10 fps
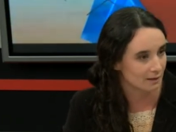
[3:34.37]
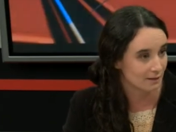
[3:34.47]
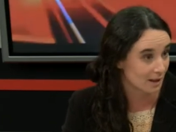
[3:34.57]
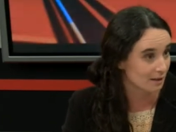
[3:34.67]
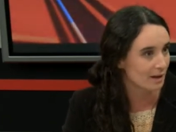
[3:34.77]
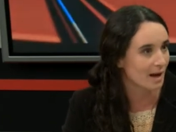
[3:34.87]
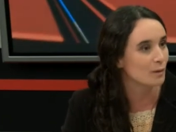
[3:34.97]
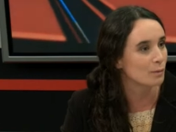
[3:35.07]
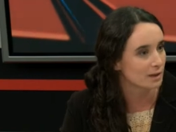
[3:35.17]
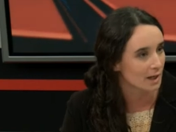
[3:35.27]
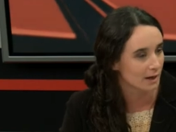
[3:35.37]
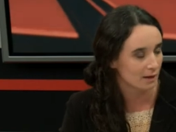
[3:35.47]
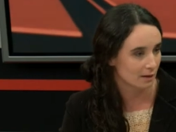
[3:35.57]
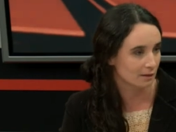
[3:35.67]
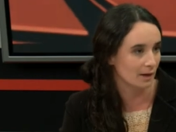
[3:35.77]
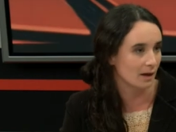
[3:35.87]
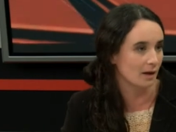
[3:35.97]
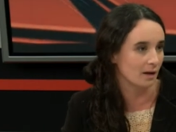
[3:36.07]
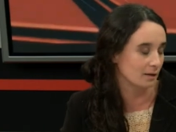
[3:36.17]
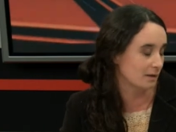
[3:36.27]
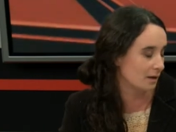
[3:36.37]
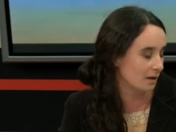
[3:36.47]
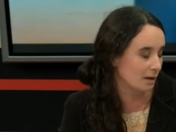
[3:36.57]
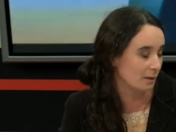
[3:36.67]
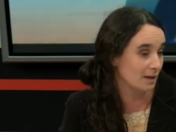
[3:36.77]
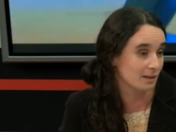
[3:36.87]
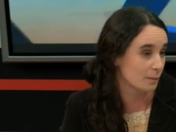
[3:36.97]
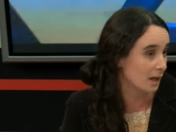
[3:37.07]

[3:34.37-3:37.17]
tiende a evitar este